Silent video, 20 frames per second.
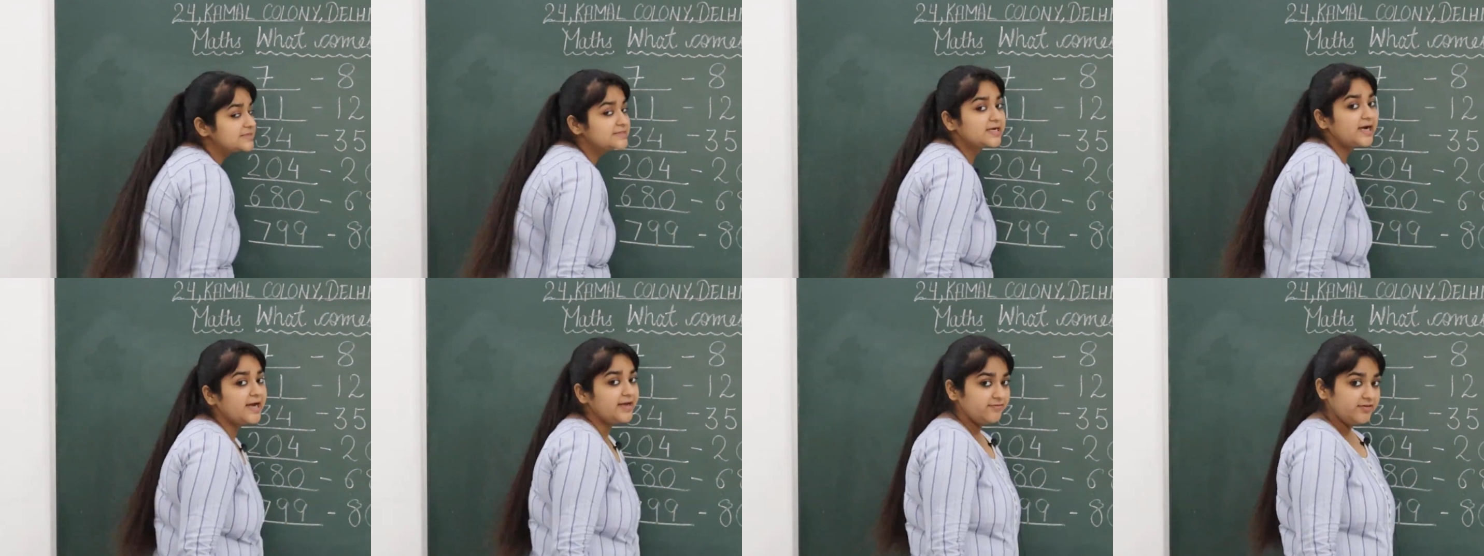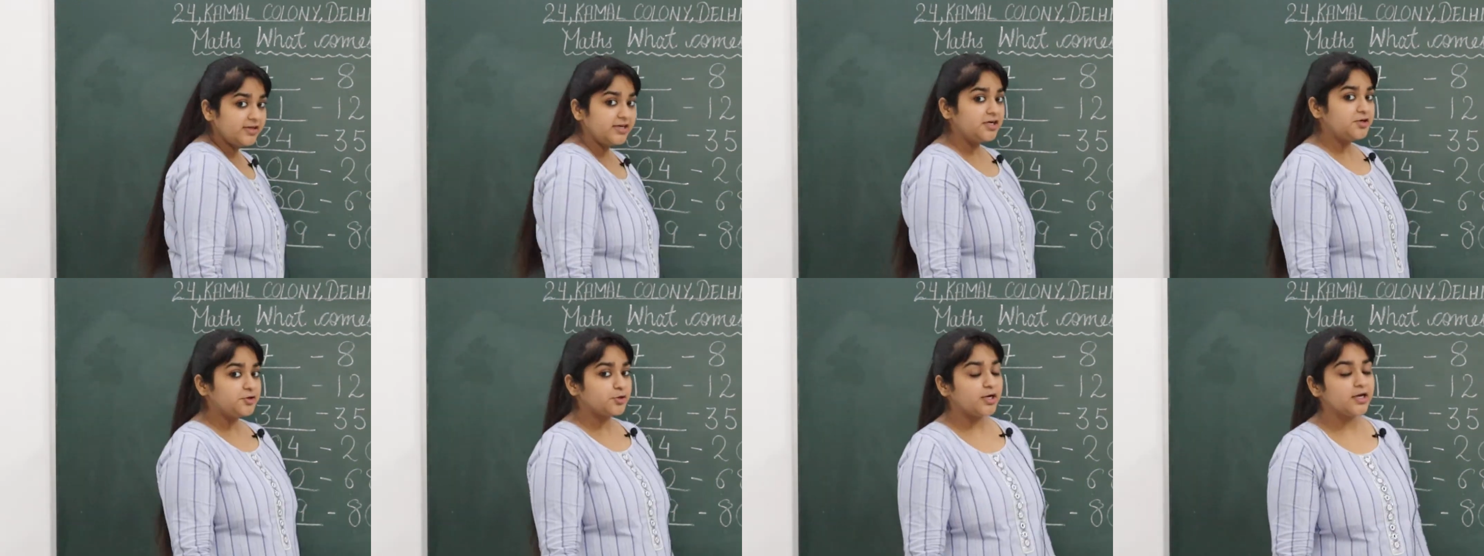ने सिखाई हुई
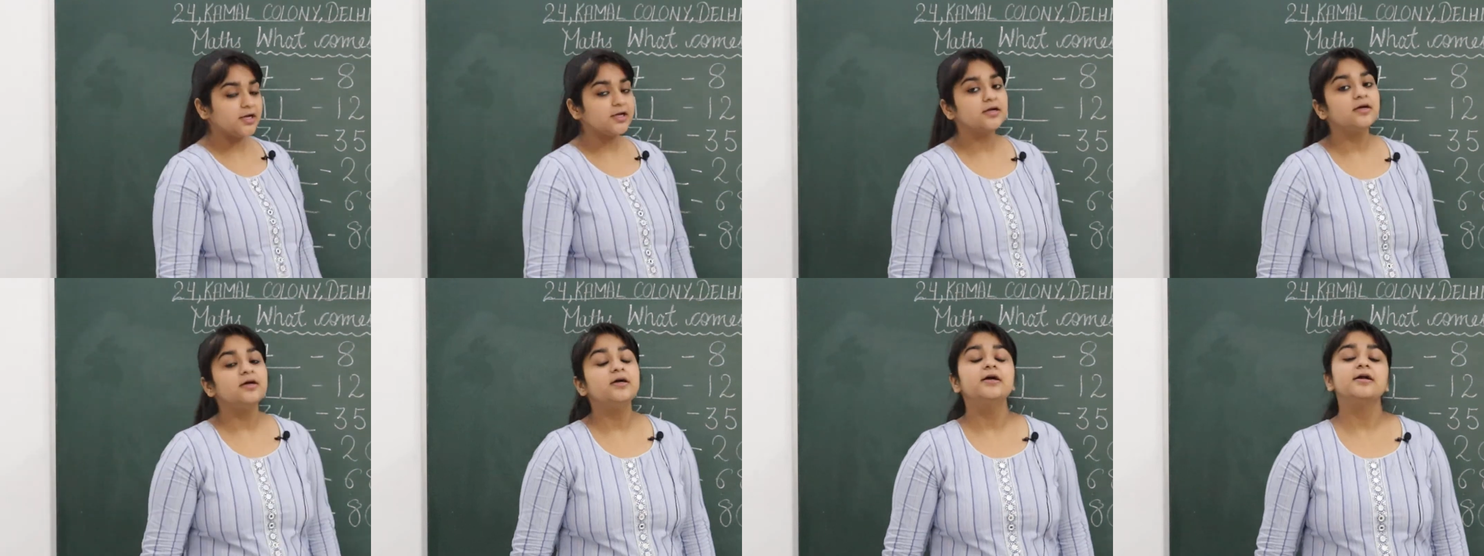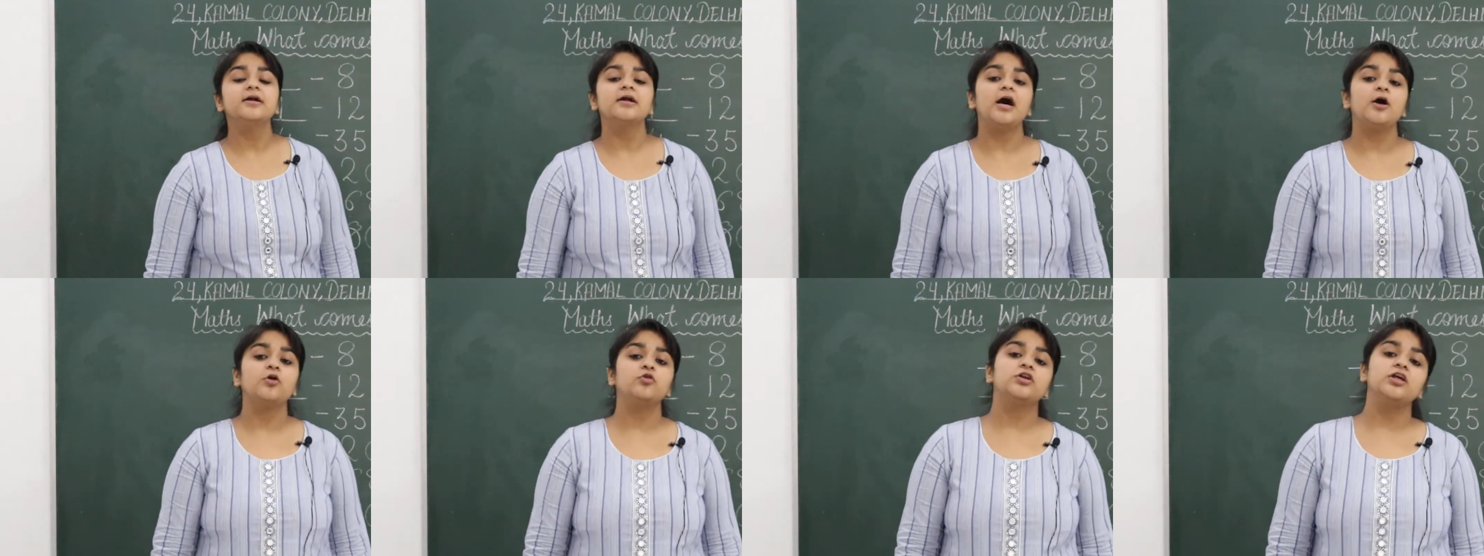है ना ट्रिक
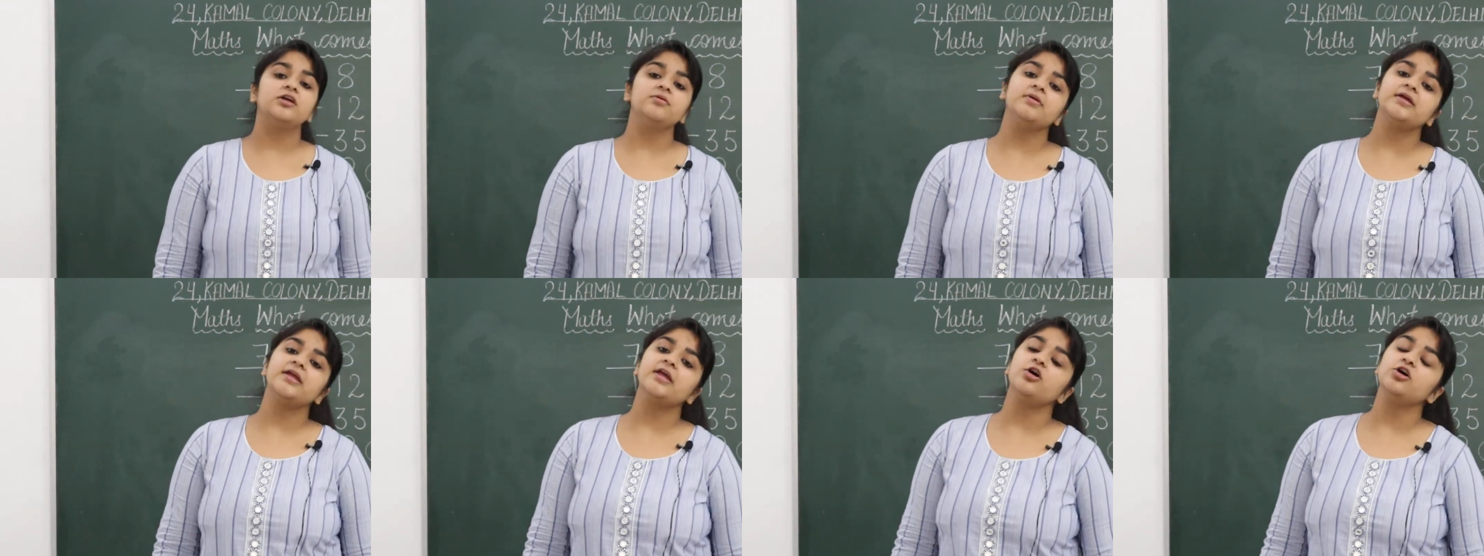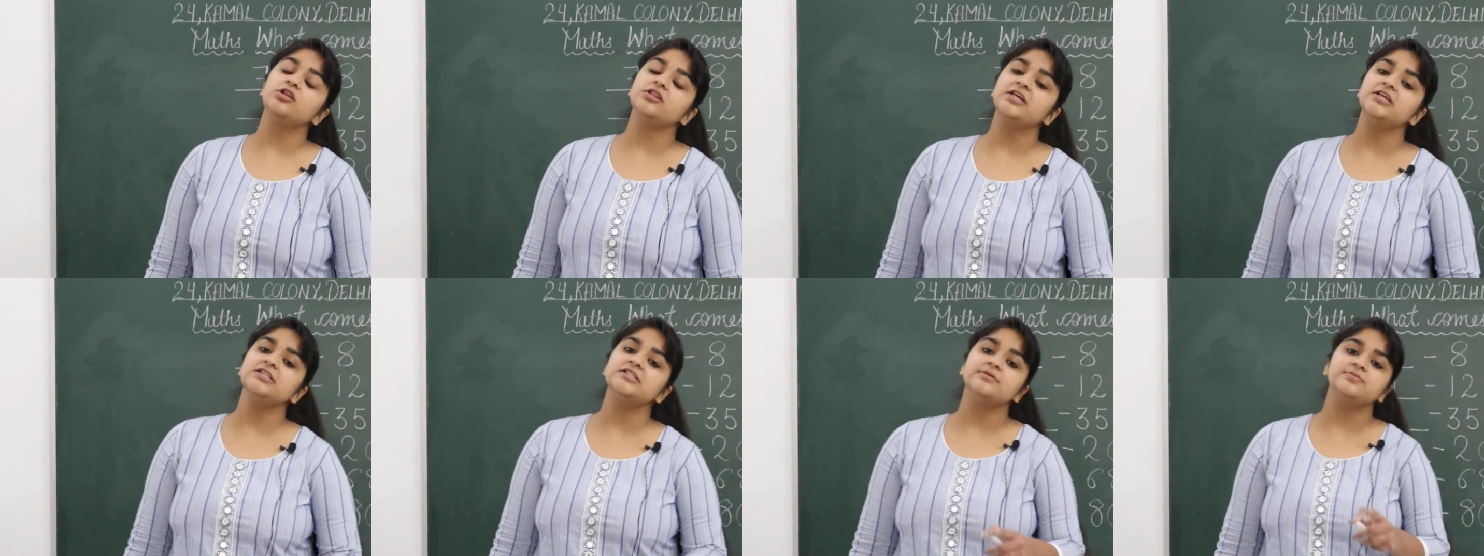काउंटिंग में क्या
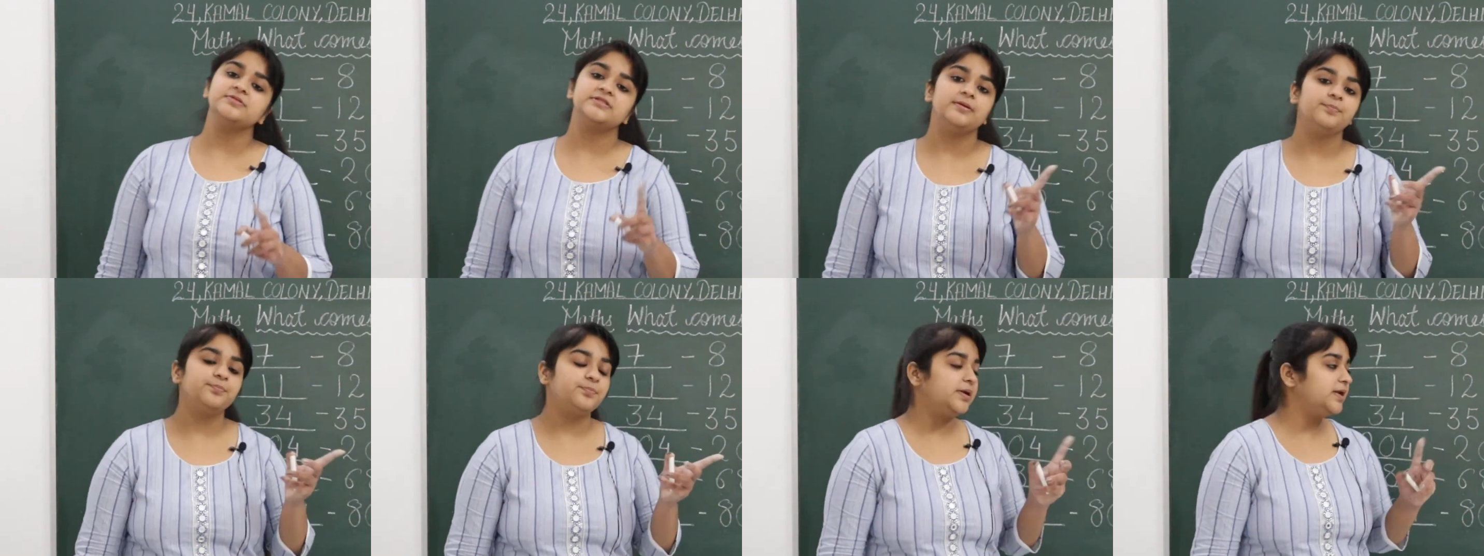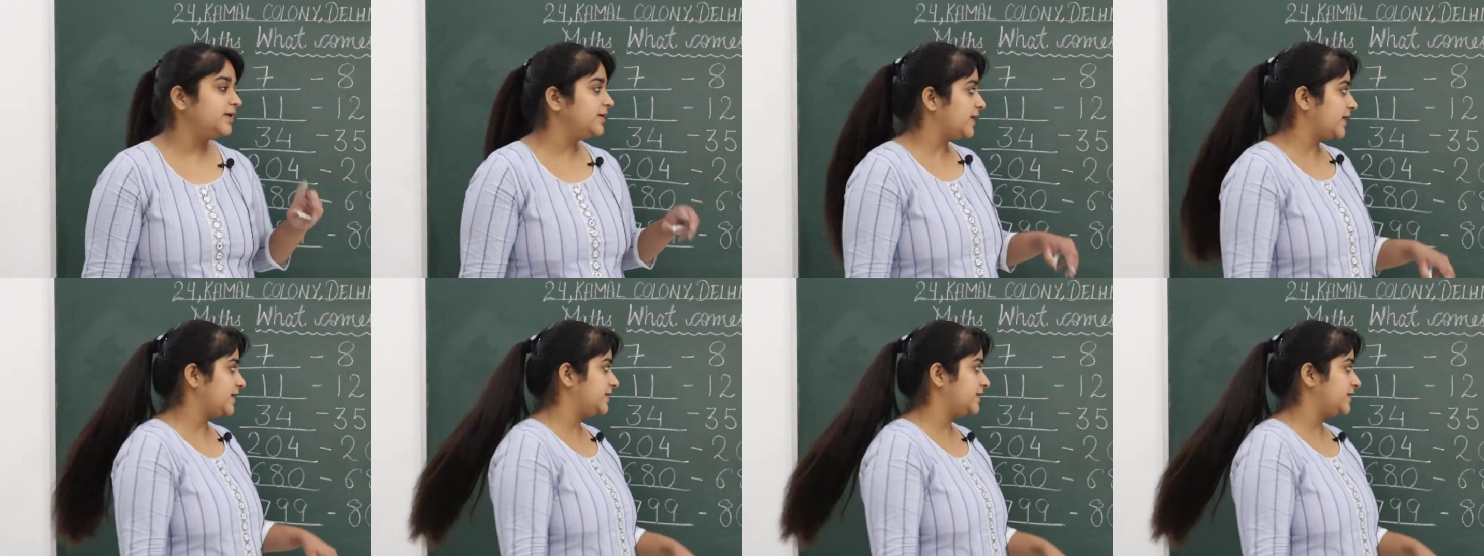होता है जब सिंपल